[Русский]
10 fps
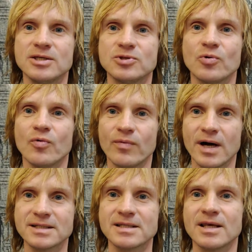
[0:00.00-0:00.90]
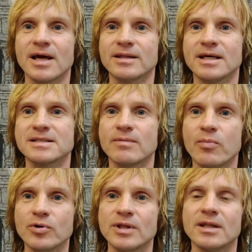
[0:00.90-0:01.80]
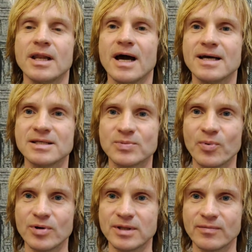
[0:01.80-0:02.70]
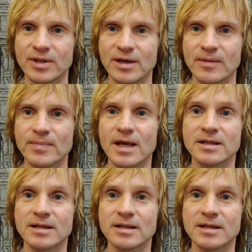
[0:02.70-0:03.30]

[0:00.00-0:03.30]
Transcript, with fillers: есть у вас, и она свободна для использования.